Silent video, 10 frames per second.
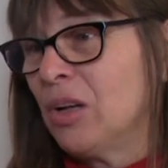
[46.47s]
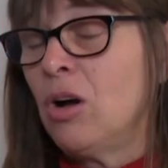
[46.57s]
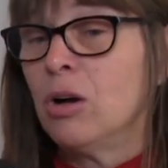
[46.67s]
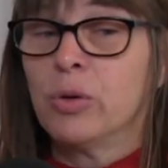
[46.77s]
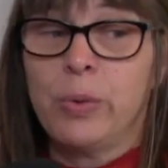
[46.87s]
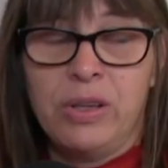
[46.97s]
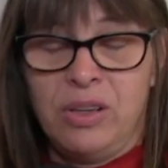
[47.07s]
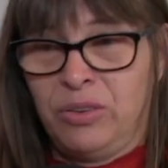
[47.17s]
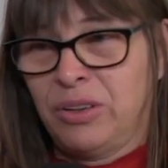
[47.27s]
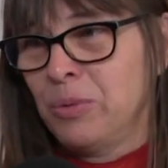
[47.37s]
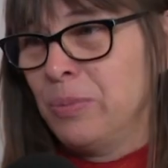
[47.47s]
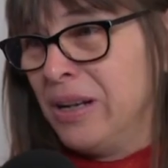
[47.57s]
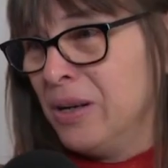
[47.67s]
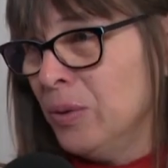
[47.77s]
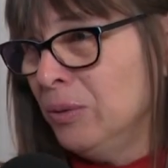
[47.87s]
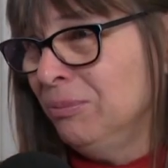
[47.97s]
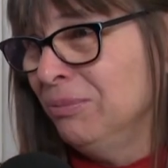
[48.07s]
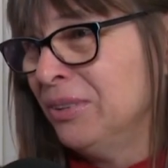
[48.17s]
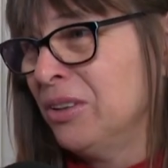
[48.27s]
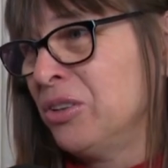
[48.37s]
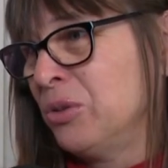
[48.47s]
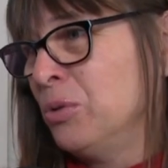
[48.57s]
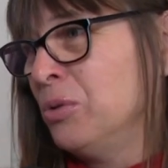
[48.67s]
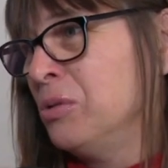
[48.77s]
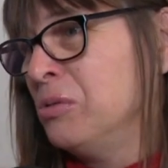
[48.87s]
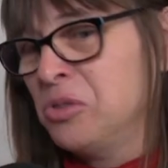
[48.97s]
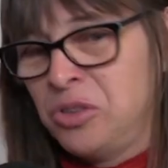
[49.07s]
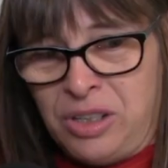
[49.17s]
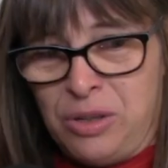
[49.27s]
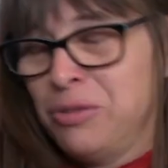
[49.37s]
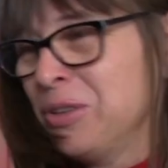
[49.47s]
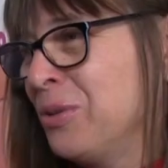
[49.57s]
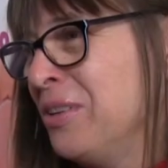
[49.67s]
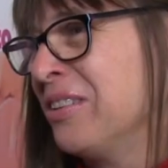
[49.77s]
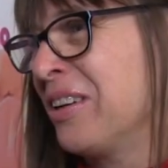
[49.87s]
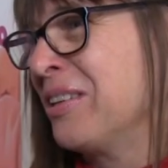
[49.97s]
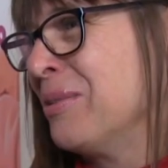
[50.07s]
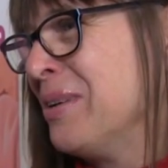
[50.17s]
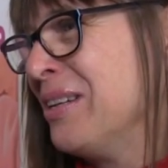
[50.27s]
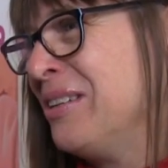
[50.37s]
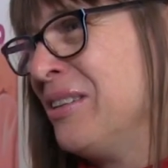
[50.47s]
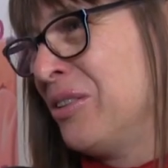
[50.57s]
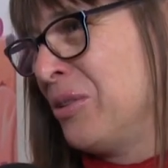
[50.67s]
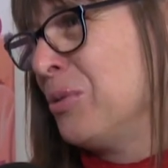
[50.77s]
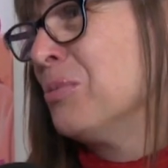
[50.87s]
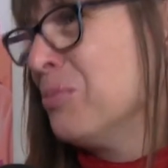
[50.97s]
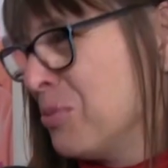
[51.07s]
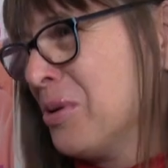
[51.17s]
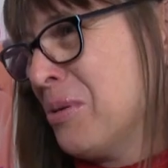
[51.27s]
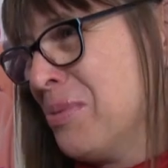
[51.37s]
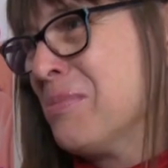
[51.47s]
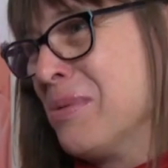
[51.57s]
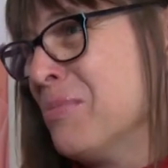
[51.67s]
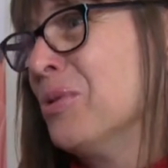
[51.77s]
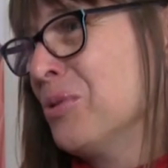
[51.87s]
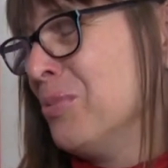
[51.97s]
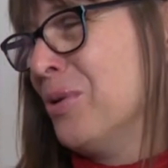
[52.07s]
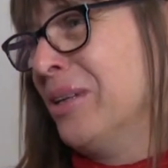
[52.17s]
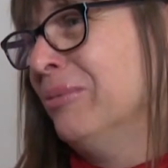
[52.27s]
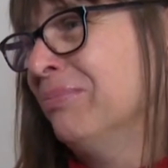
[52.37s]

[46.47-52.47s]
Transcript: Ah, qui è stato bello, è stato, sì, ho fatto dei trattamenti, è stata buona, molto buona.